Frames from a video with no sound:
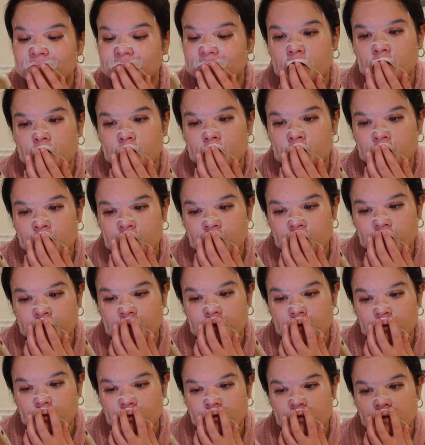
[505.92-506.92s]
Non, je rigole,
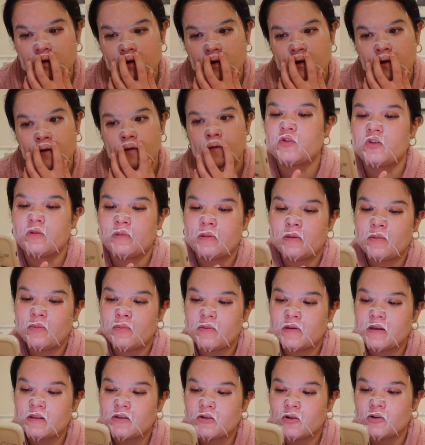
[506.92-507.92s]
c'est trop cher. Je vais pas
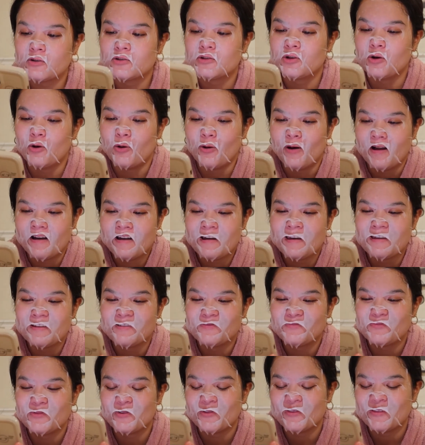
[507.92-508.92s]
payer 33
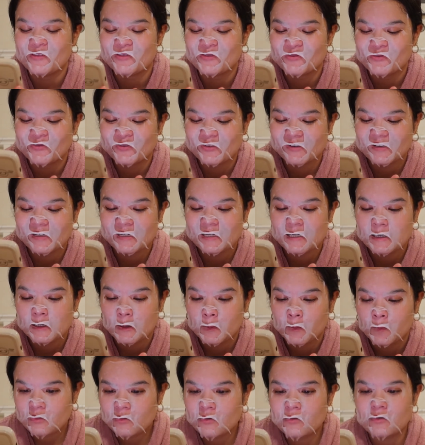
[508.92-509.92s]
livres pour des sushis.
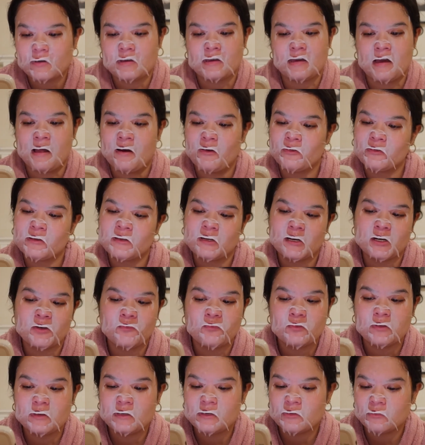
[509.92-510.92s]
Ok, alors déjà, je
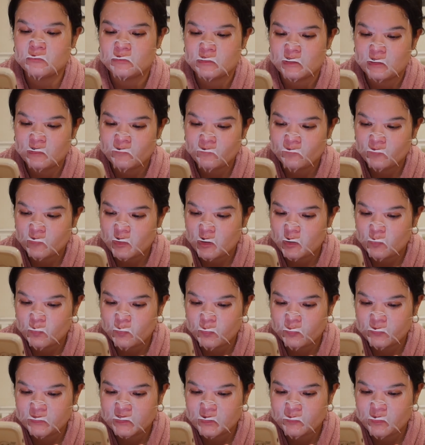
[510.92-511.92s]
veux des gyoza. Hop,
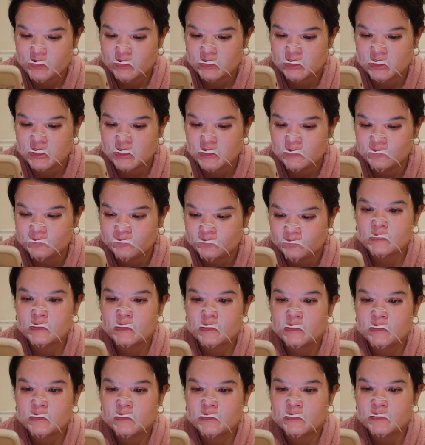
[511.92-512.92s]
c'est parti.
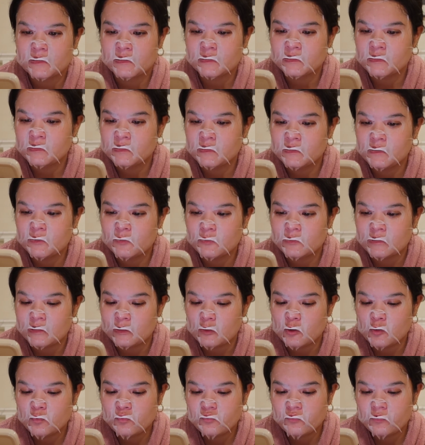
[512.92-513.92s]
5
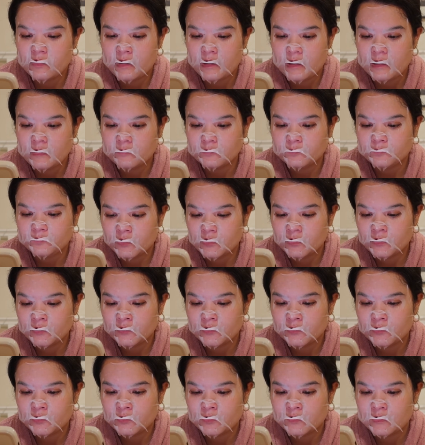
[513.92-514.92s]
gyoza au poulet.
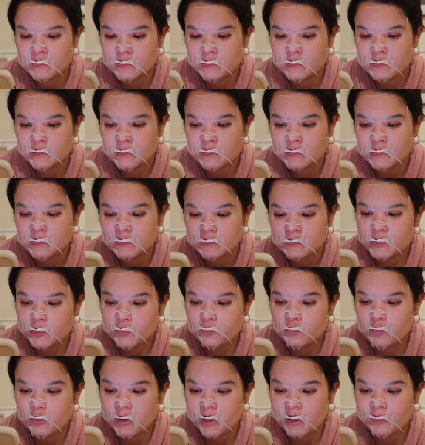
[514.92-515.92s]
Ensuite,
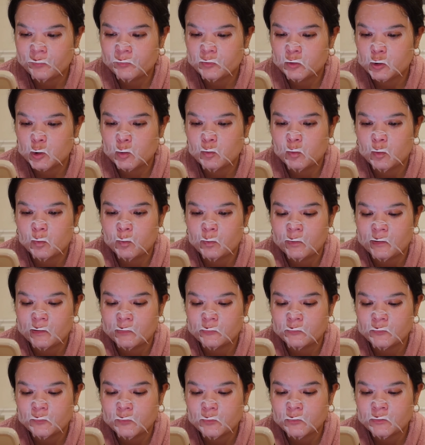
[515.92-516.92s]
je veux absolument
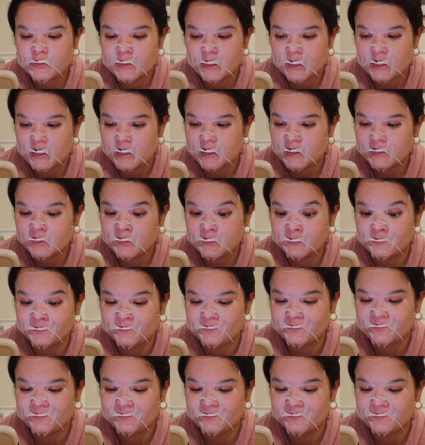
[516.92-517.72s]
pas de salade.